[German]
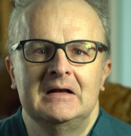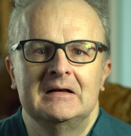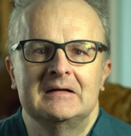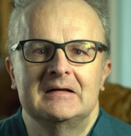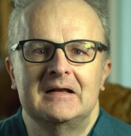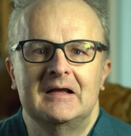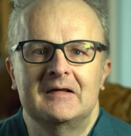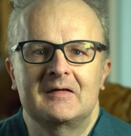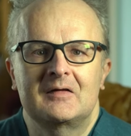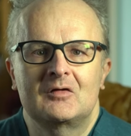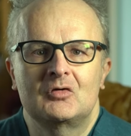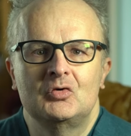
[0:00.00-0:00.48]

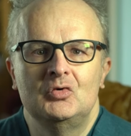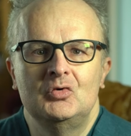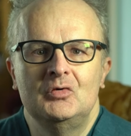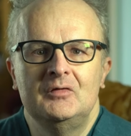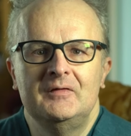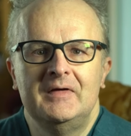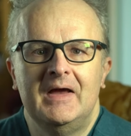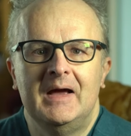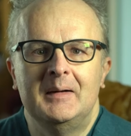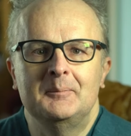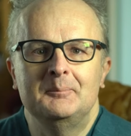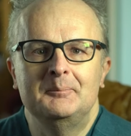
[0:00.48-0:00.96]
Das
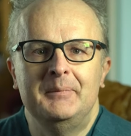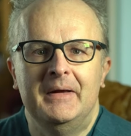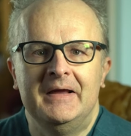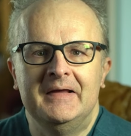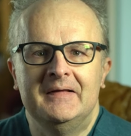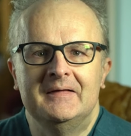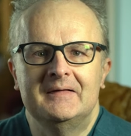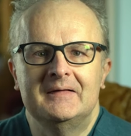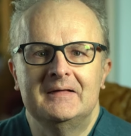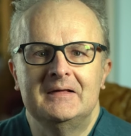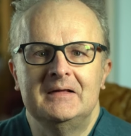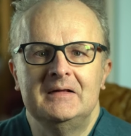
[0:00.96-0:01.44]
tun wir am
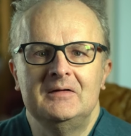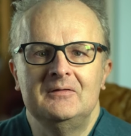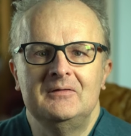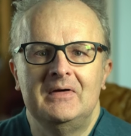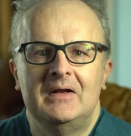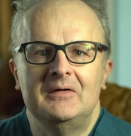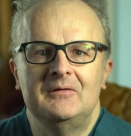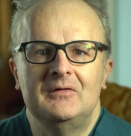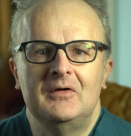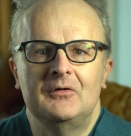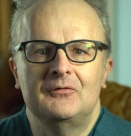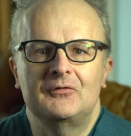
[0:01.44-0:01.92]
besten,
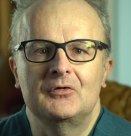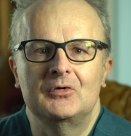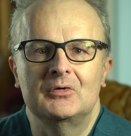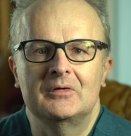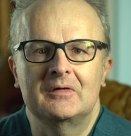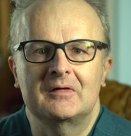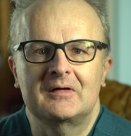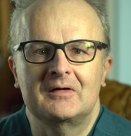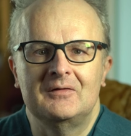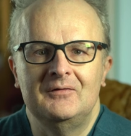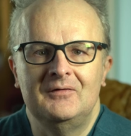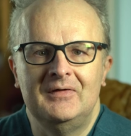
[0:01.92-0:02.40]
wenn wir für
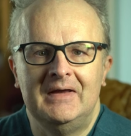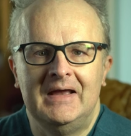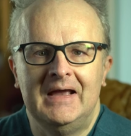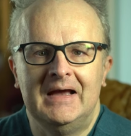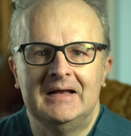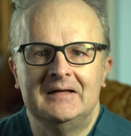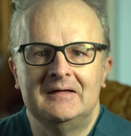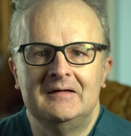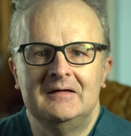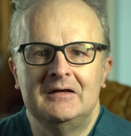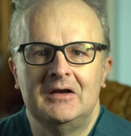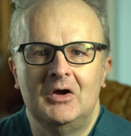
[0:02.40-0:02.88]
unsere
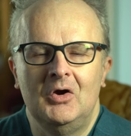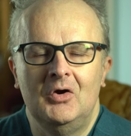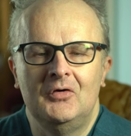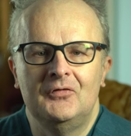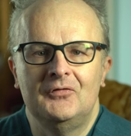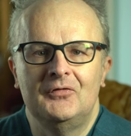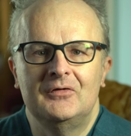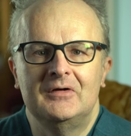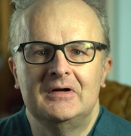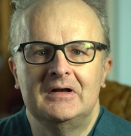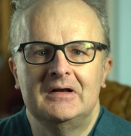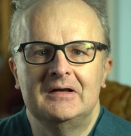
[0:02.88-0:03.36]
Werte in der
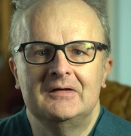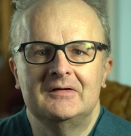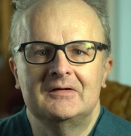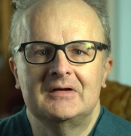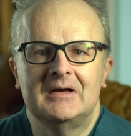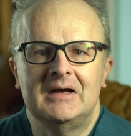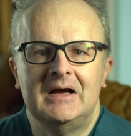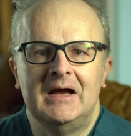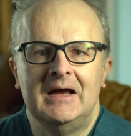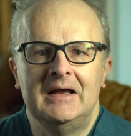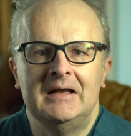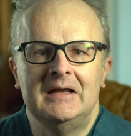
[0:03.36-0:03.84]

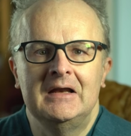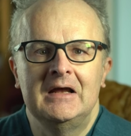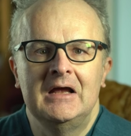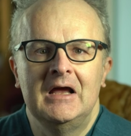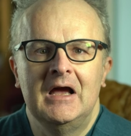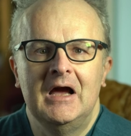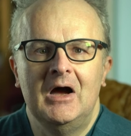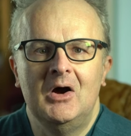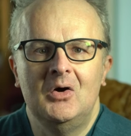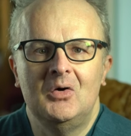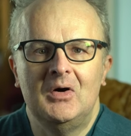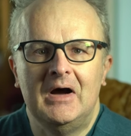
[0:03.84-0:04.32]
Öffentlichkeit
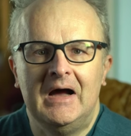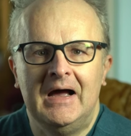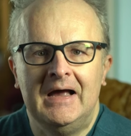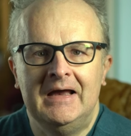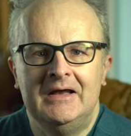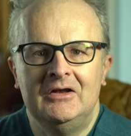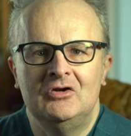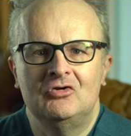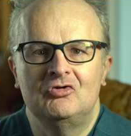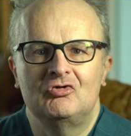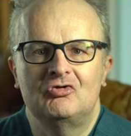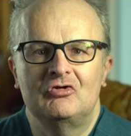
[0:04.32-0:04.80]
auch
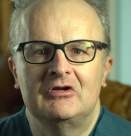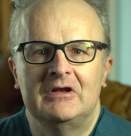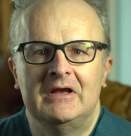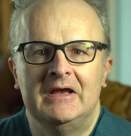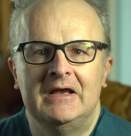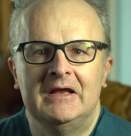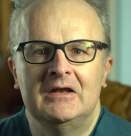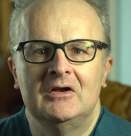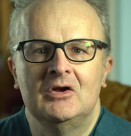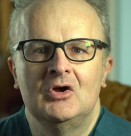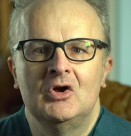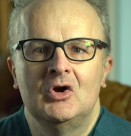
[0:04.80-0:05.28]

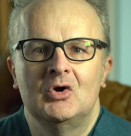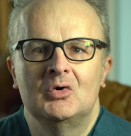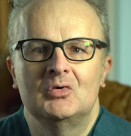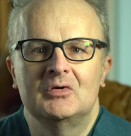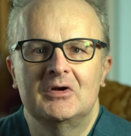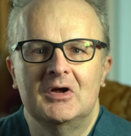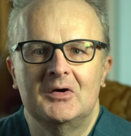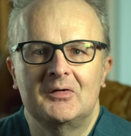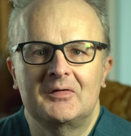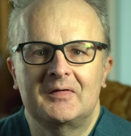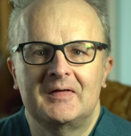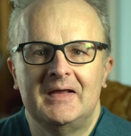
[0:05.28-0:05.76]
einstehen
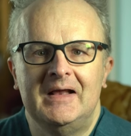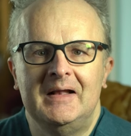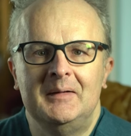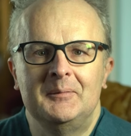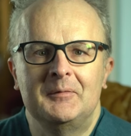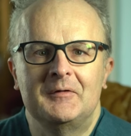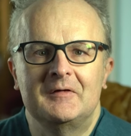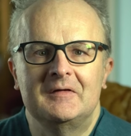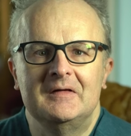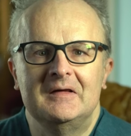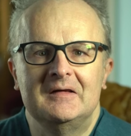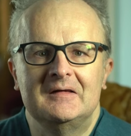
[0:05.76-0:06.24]
und auch
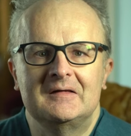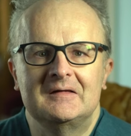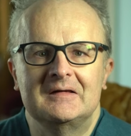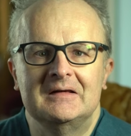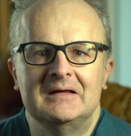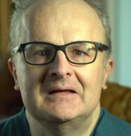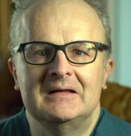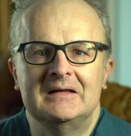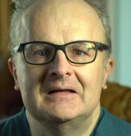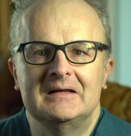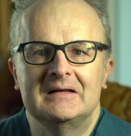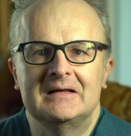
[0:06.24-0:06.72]
selbst nicht
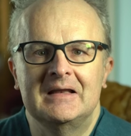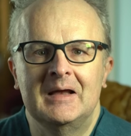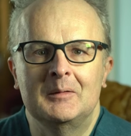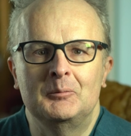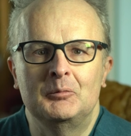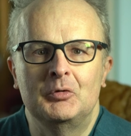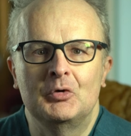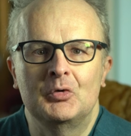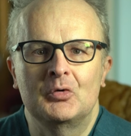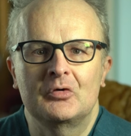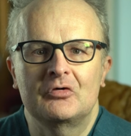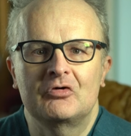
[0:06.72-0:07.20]
in der
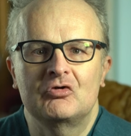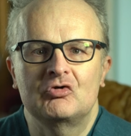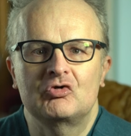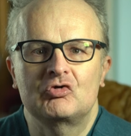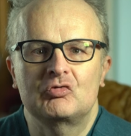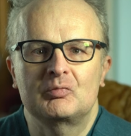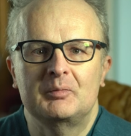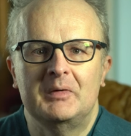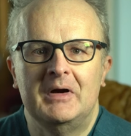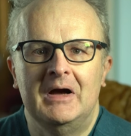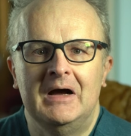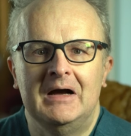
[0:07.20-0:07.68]
bloßen
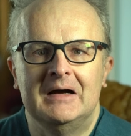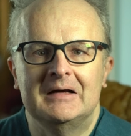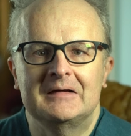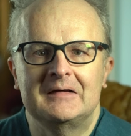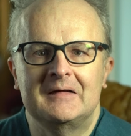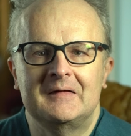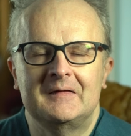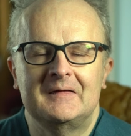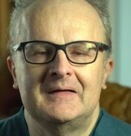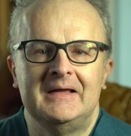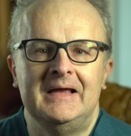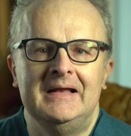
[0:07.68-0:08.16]
Sprache
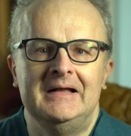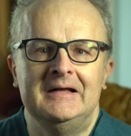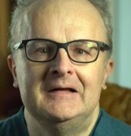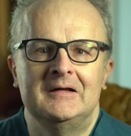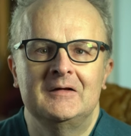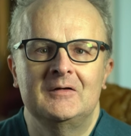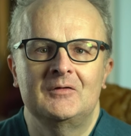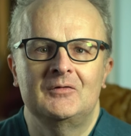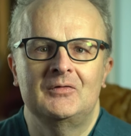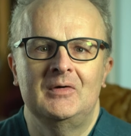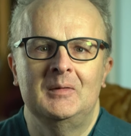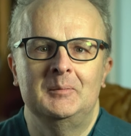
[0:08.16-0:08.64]
des
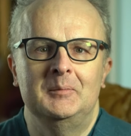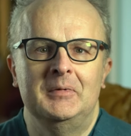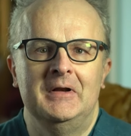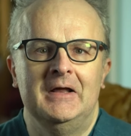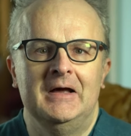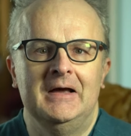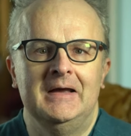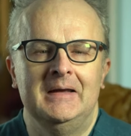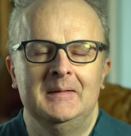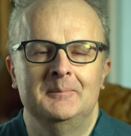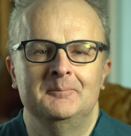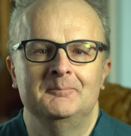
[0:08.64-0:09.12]
Geldes
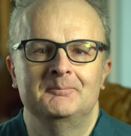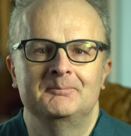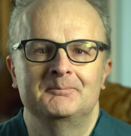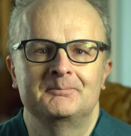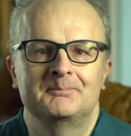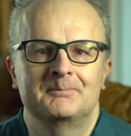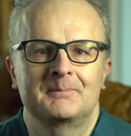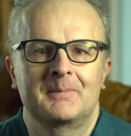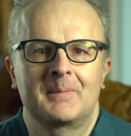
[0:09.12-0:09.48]
verbleiben.